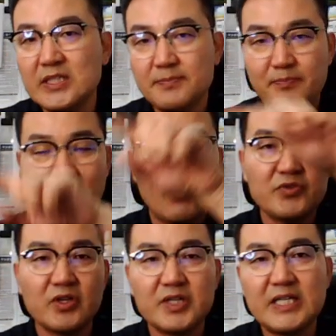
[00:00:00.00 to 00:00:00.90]
이
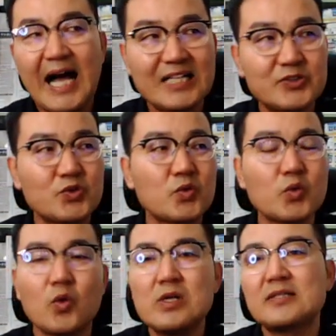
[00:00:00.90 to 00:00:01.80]
바운더리
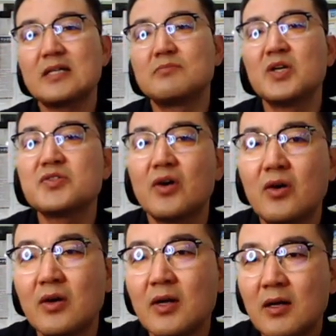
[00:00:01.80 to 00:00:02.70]
안쪽으로 일단은
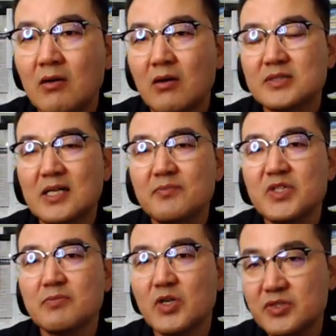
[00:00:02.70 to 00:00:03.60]
먼저
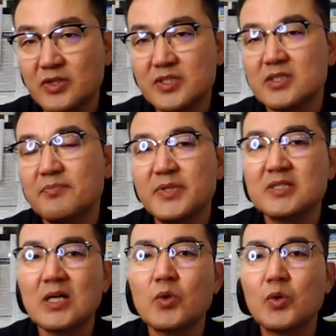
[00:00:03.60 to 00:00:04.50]
사람들이 먼저 지금
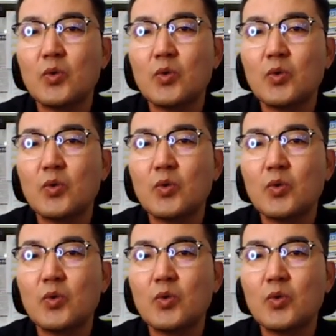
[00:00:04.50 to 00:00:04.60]
픽을 하고